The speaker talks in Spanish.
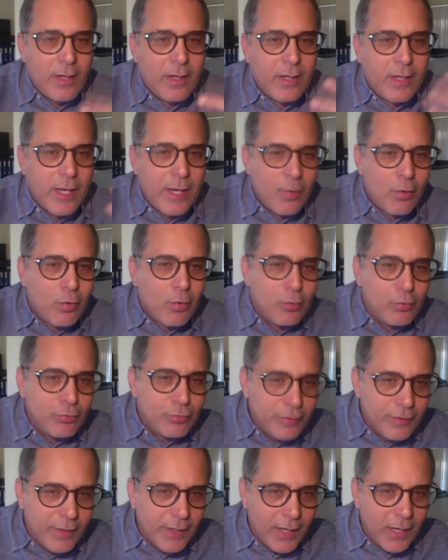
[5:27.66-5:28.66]
que ellos
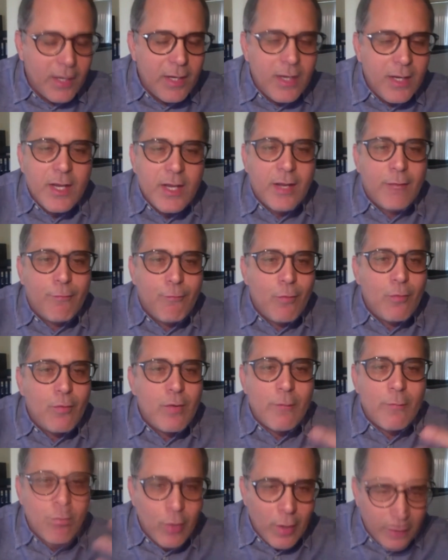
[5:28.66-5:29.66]
consideran que fue
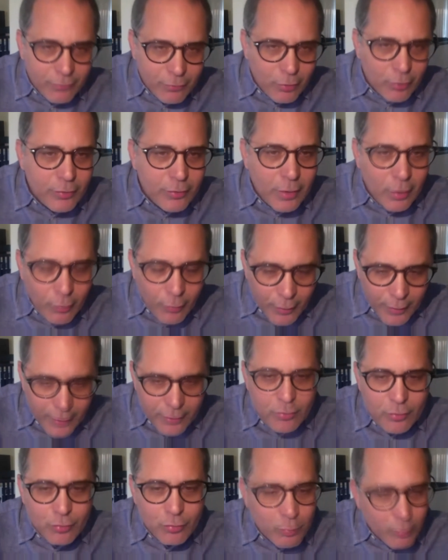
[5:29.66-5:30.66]
una violación de los
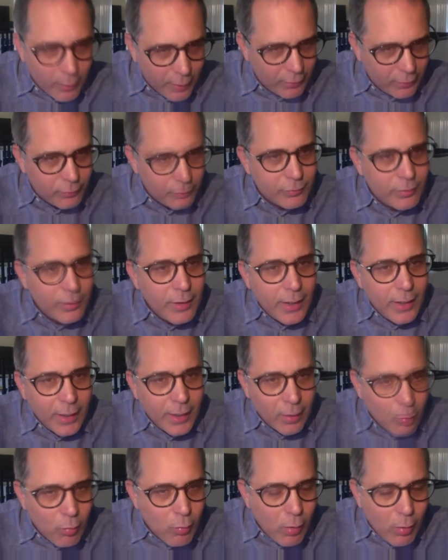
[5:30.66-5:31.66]
derechos humanos
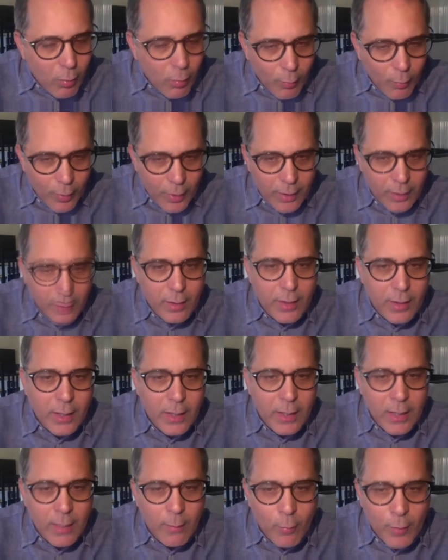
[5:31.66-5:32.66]
en Cuba, como el,
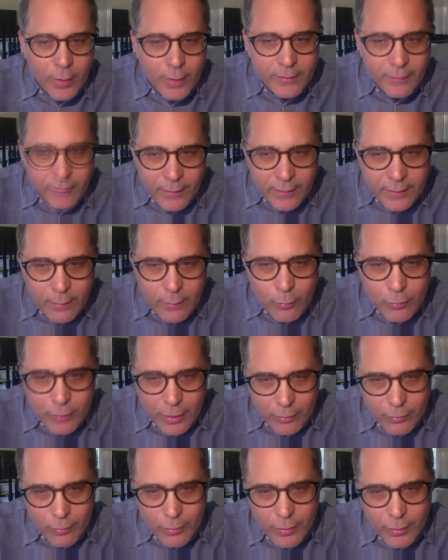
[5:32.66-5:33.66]
la muerte de este
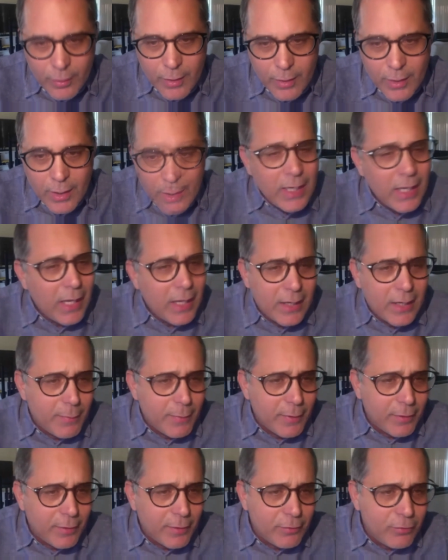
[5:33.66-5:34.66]
muchacho. Y la
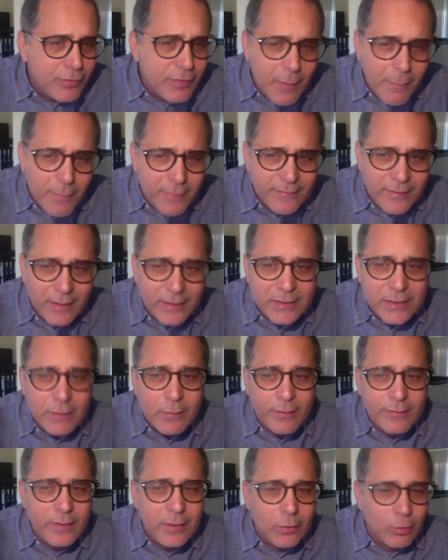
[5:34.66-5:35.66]
represión siempre se
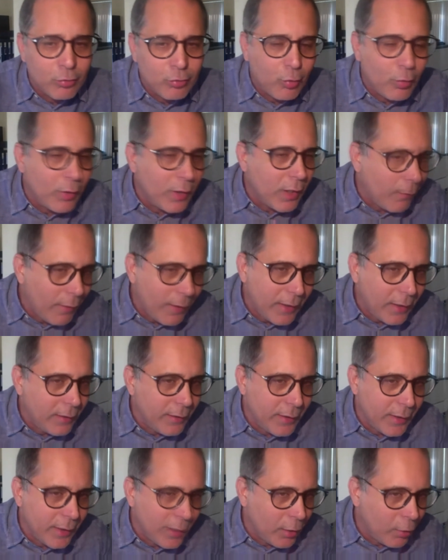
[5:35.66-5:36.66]
activa así, no solo en La Habana,
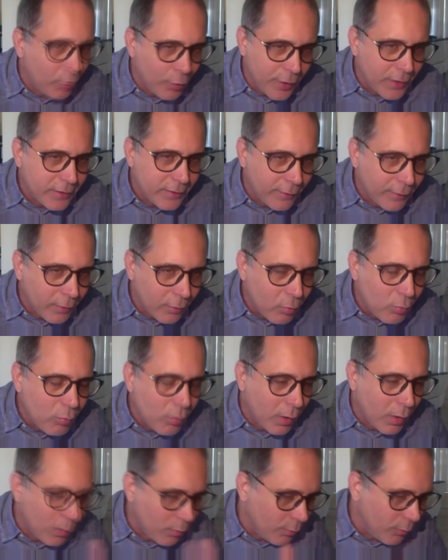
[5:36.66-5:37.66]
en el oriente de
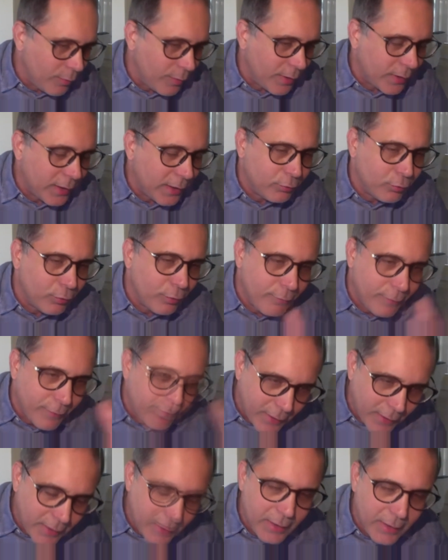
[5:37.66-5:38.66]
Cuba, como el caso de
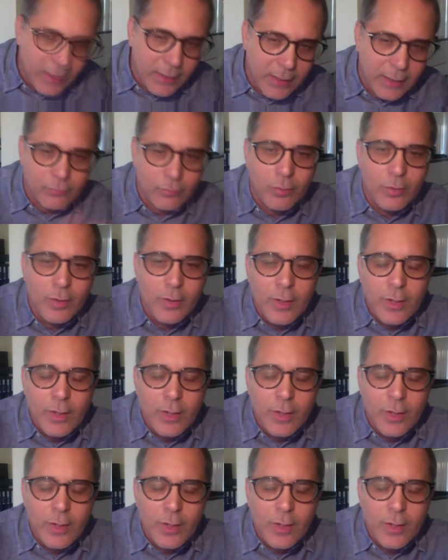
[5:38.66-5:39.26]
Ferrer y el caso